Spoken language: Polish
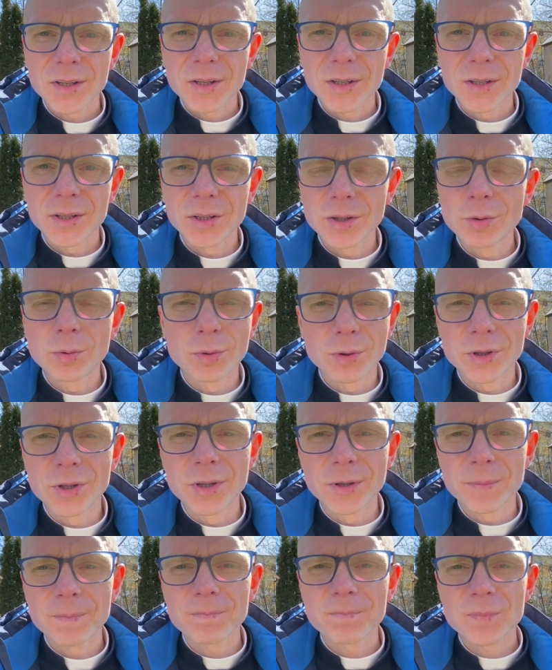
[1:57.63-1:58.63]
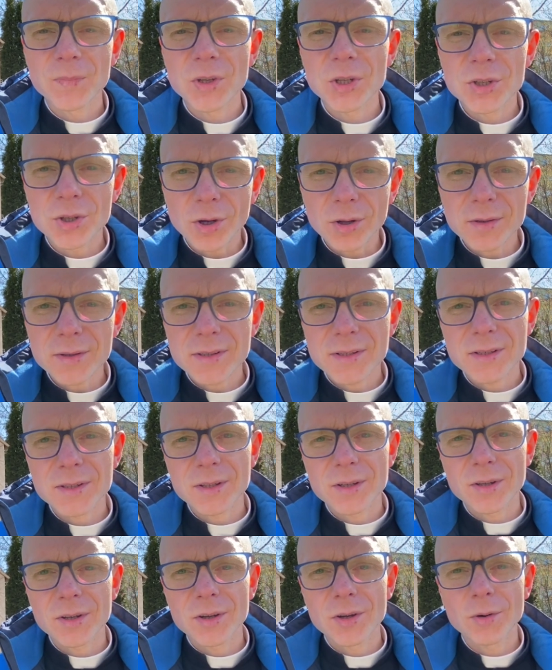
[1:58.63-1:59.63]
liturgii ksiądz
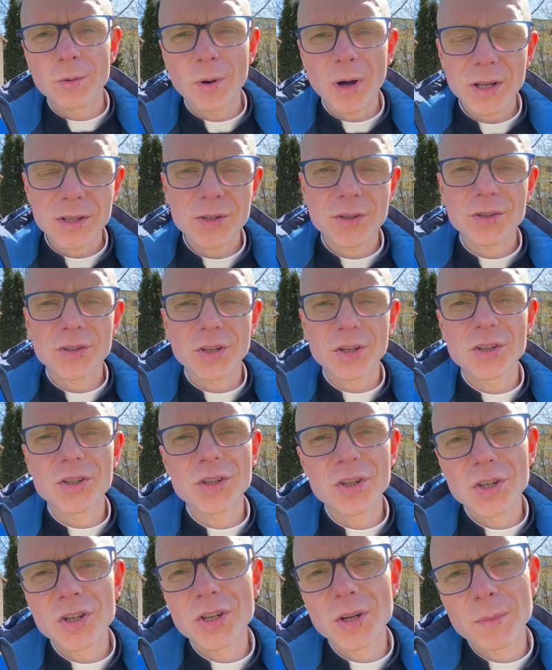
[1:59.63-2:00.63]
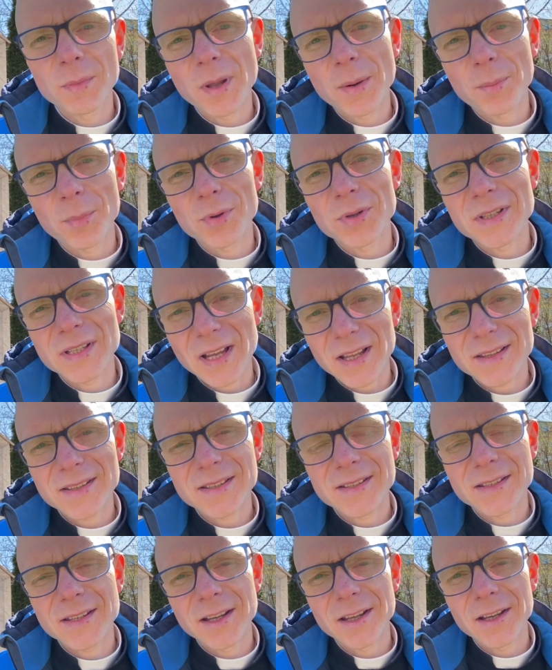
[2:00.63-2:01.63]
kładzie się krzyżem na
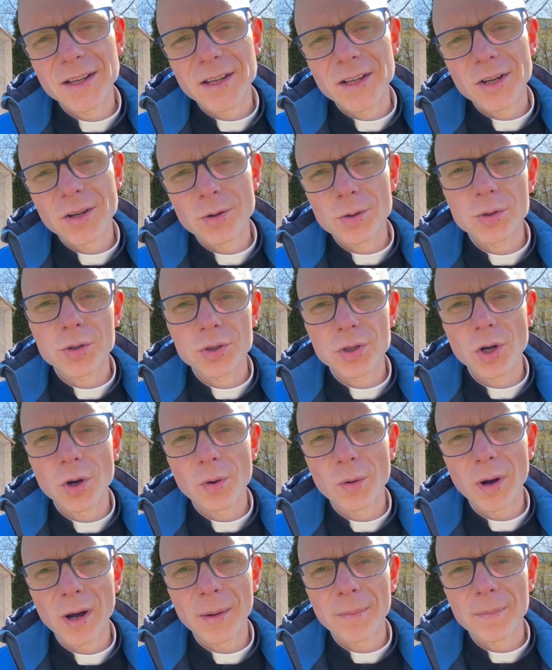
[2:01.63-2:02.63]
posadzce kościoła.